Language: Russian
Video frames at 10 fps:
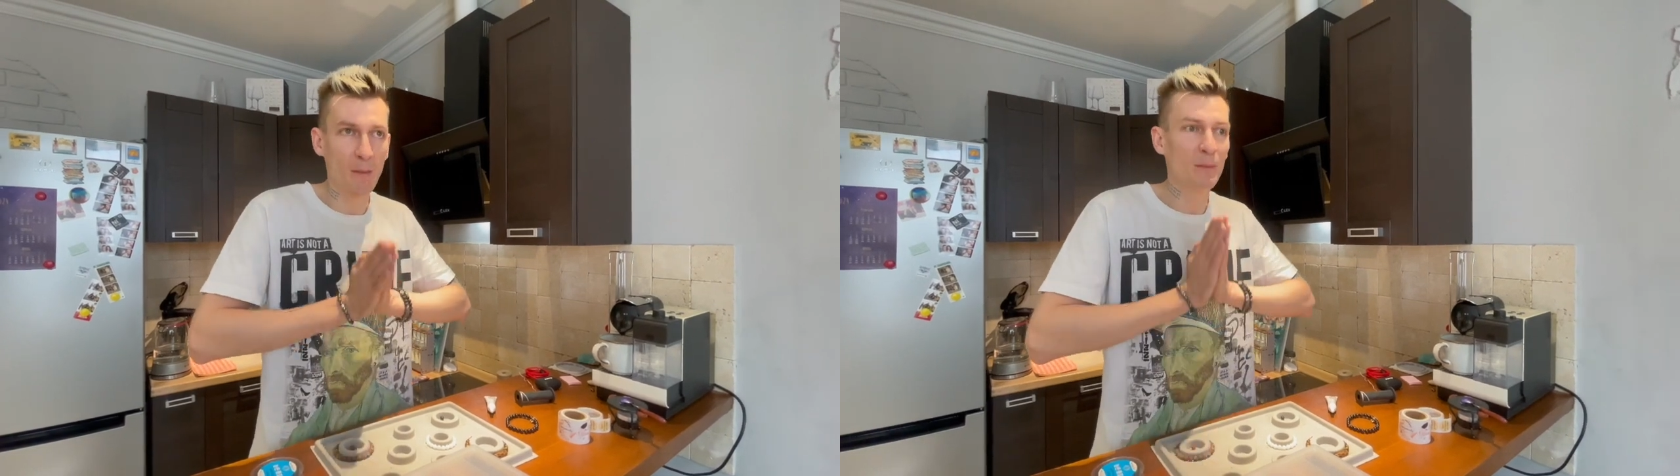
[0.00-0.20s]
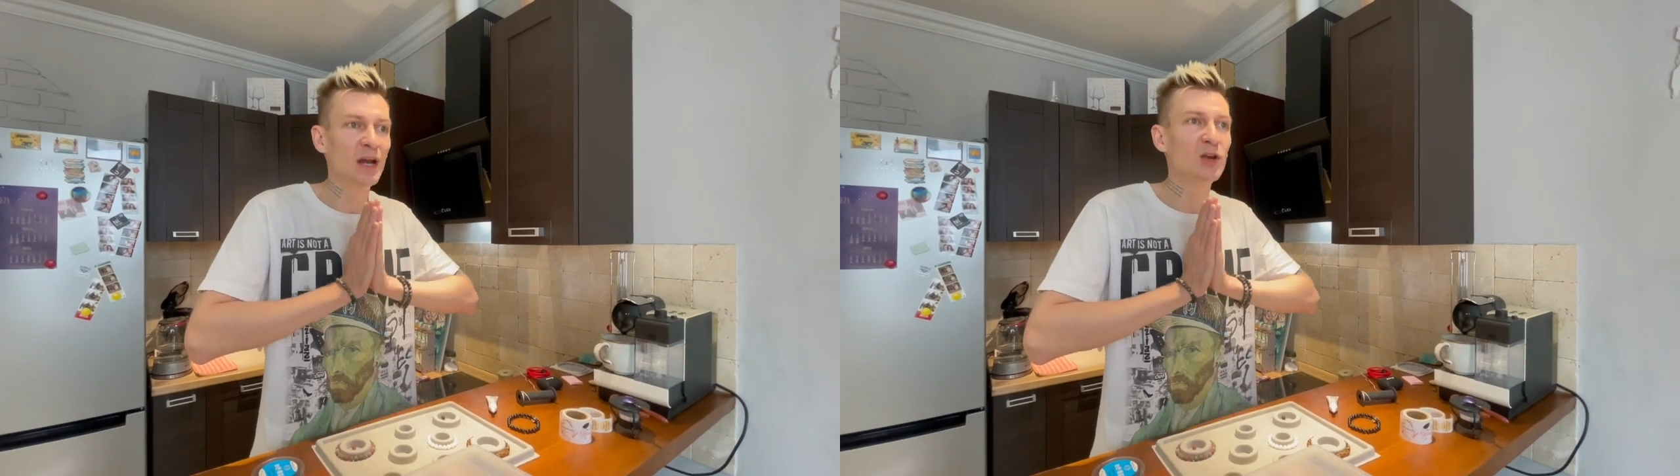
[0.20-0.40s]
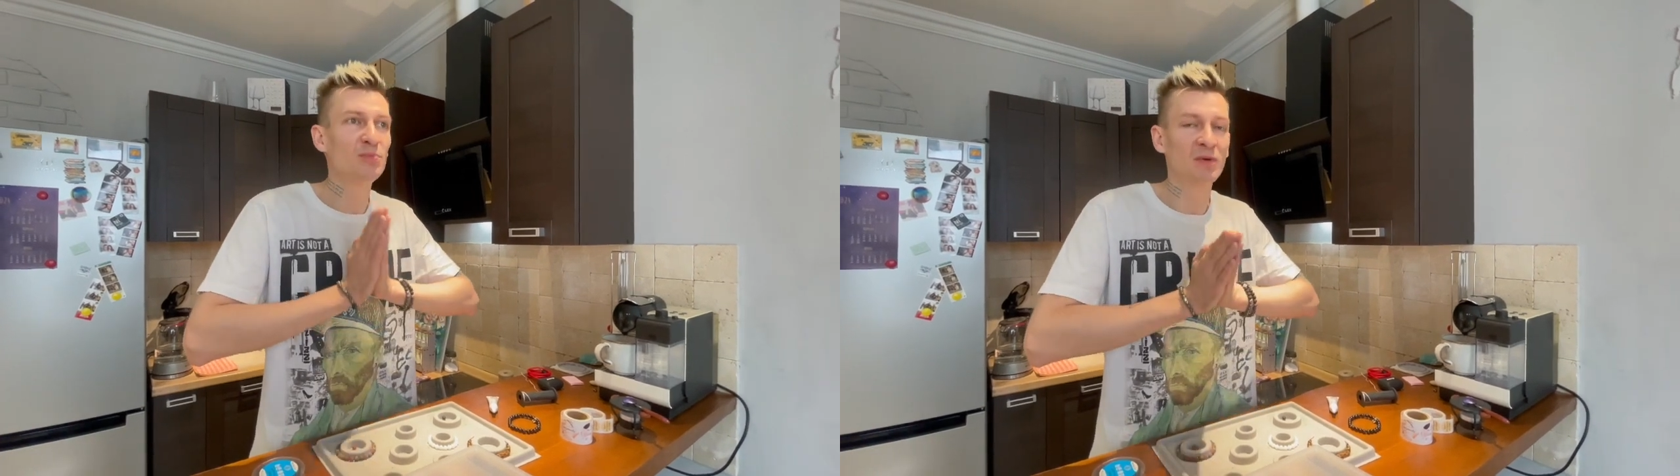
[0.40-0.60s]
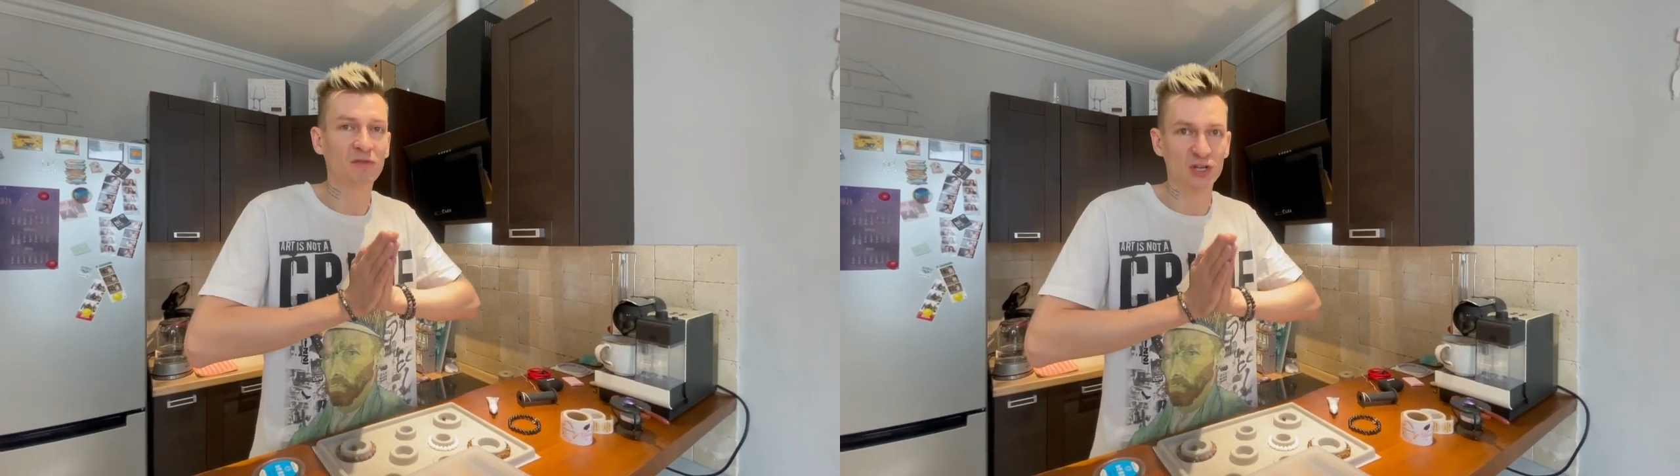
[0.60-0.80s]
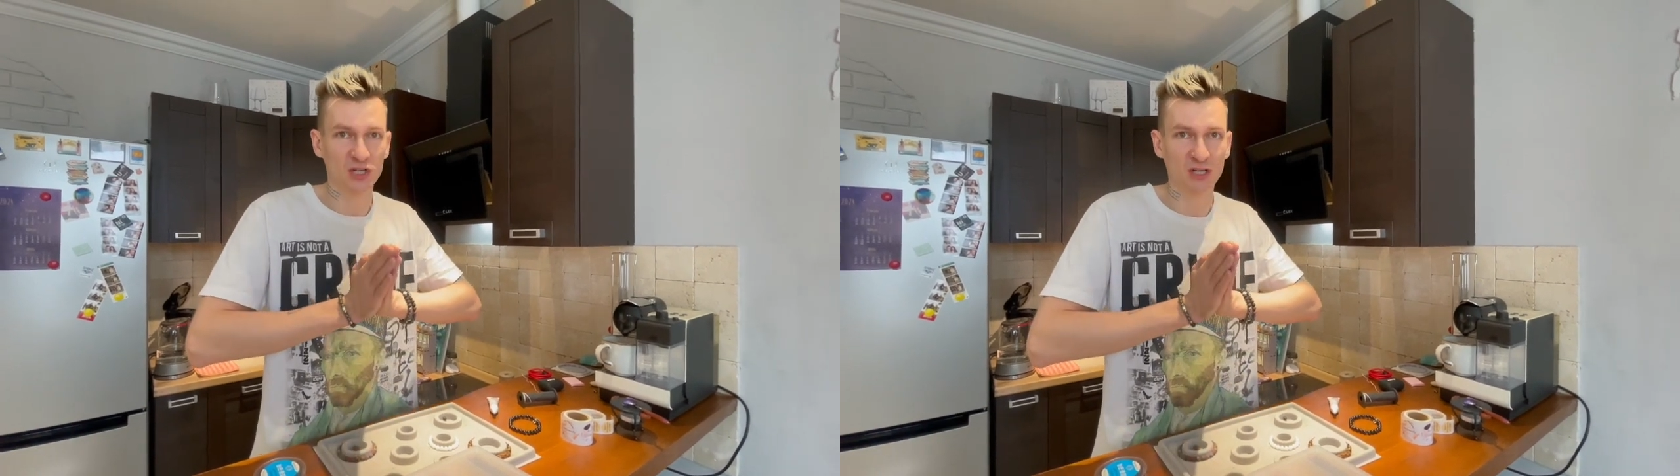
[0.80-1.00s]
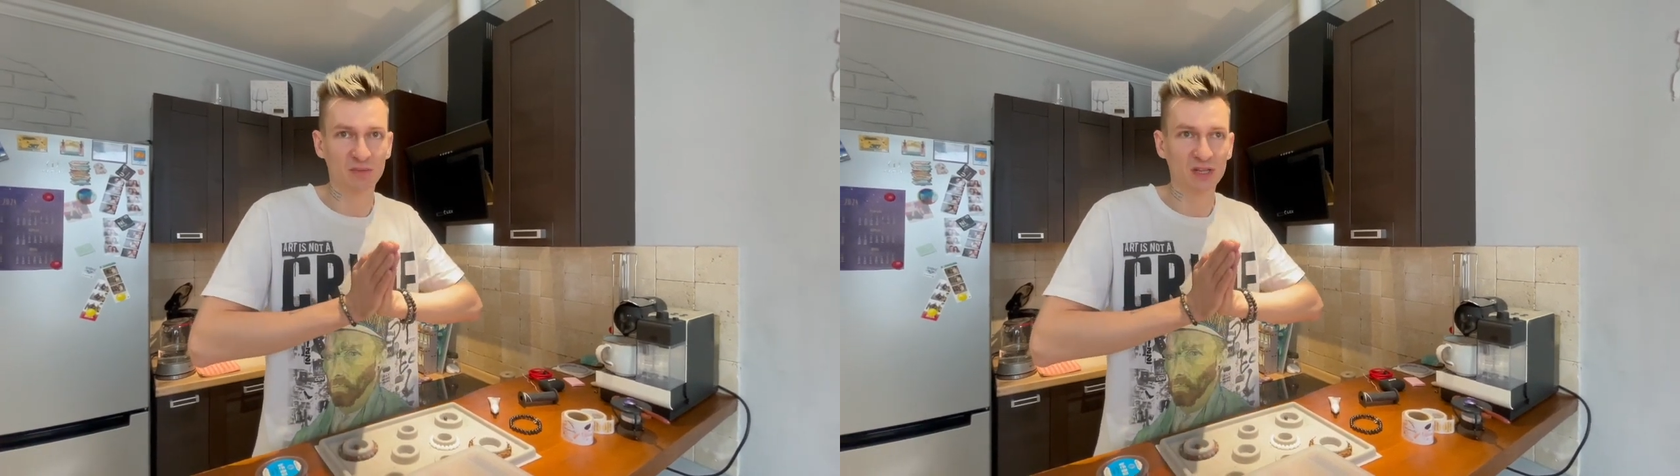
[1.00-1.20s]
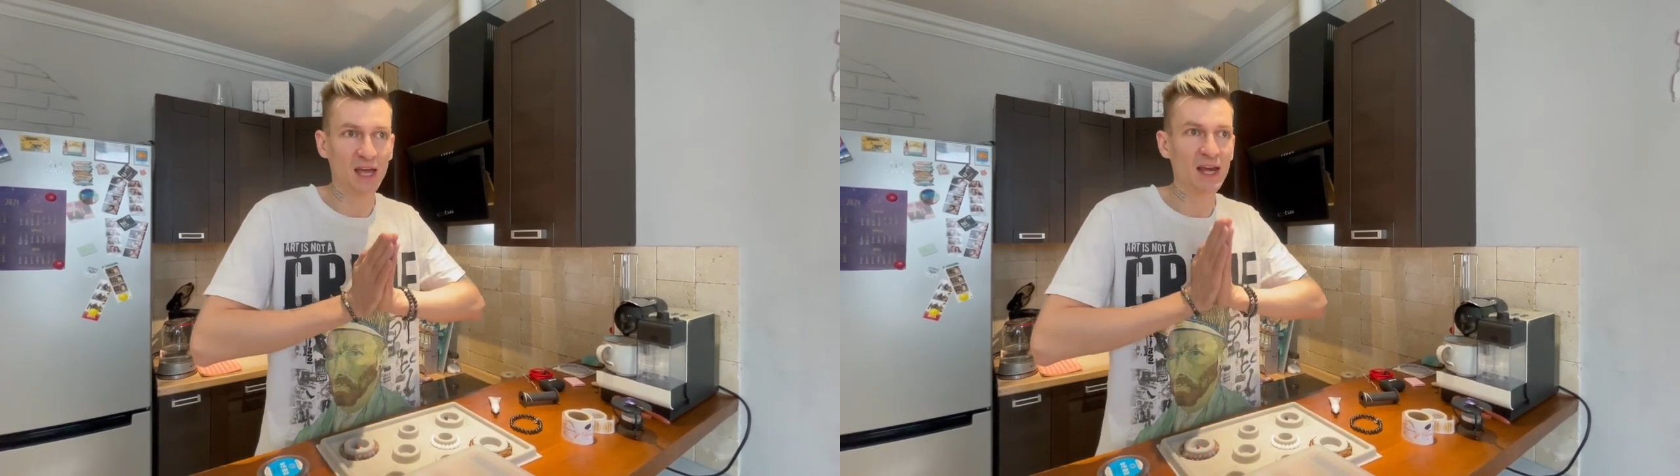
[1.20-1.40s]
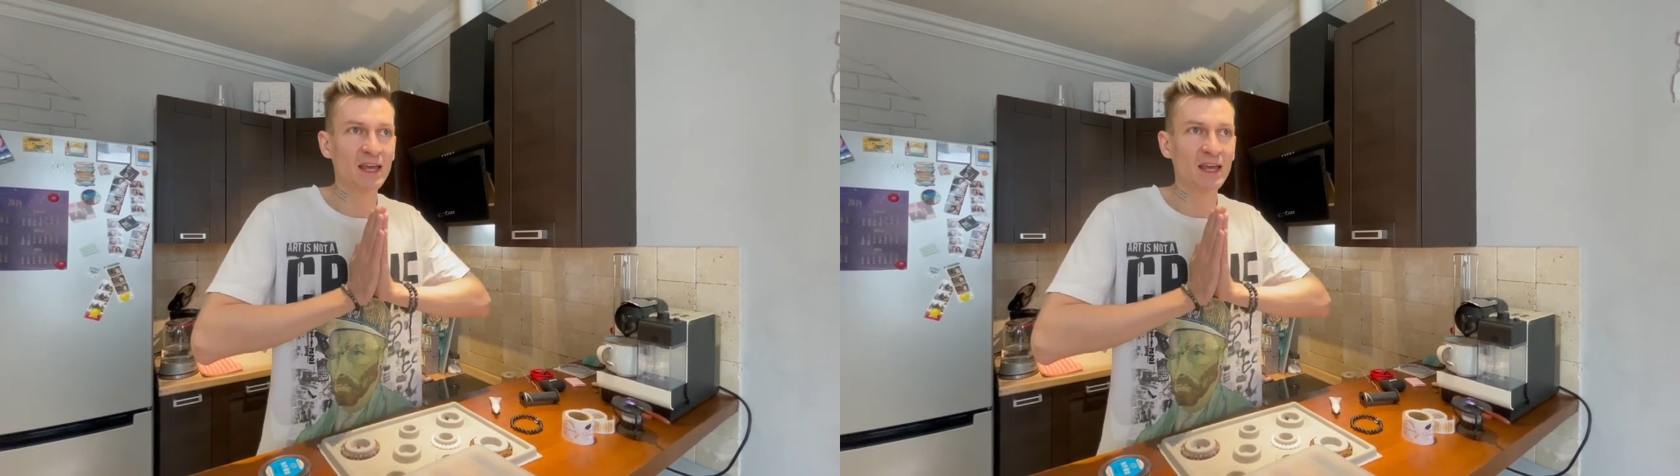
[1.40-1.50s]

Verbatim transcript: Мы любим ваши комментарии.